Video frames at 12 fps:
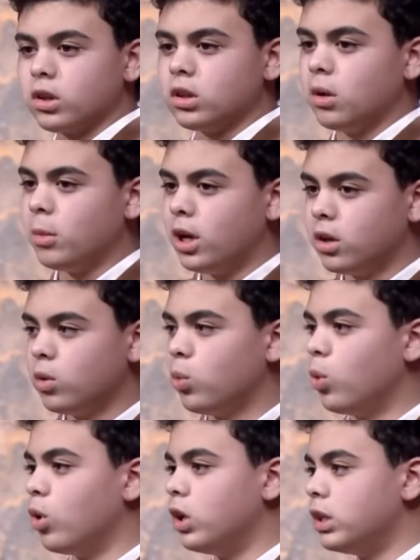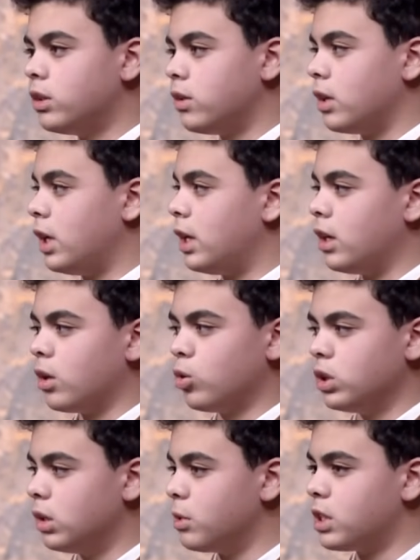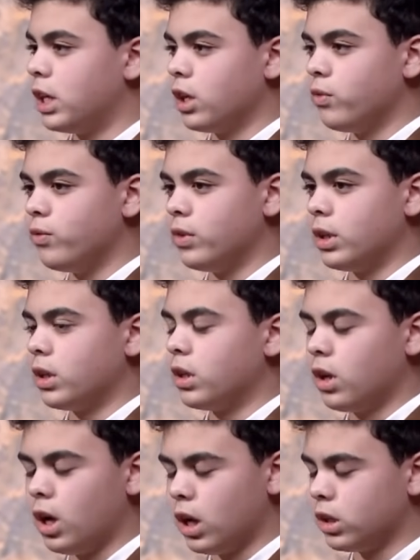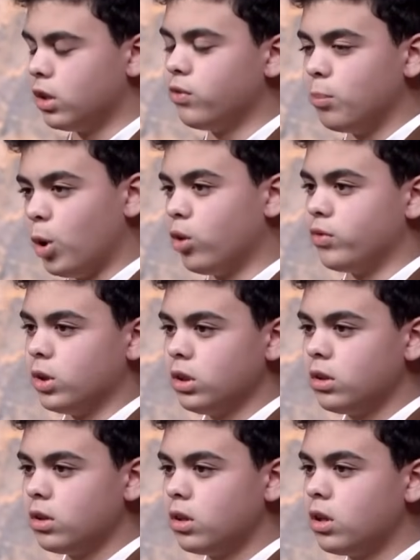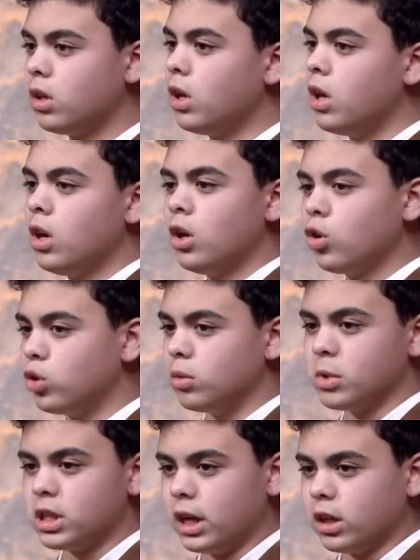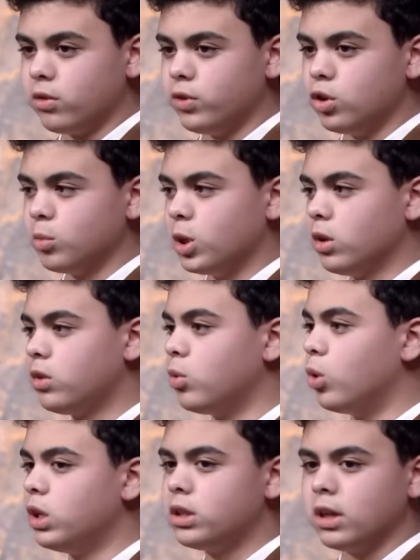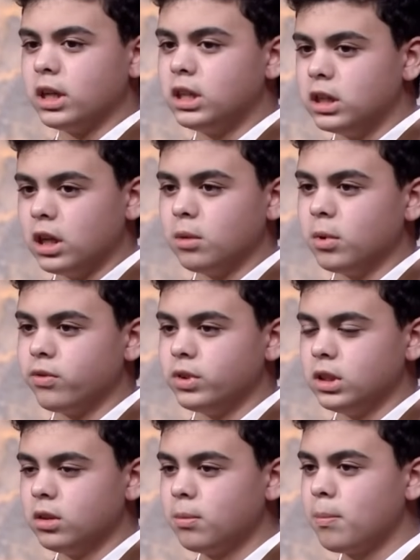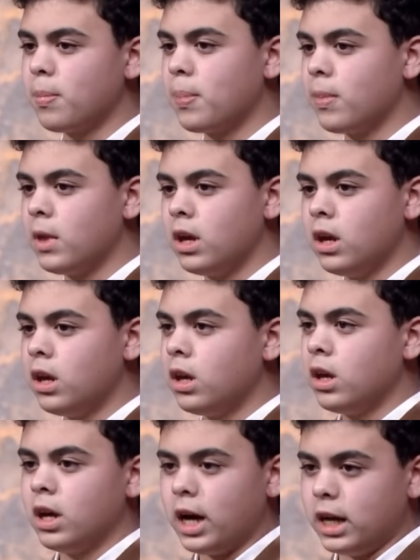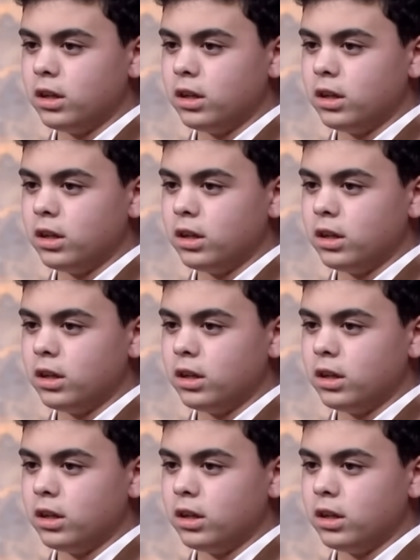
طبعا وقلت انا كنت مستعجل في حطيت في الموقف دوت كنت مستعجل في اليوم دوت وقلت اكيد هيبقى فيه حل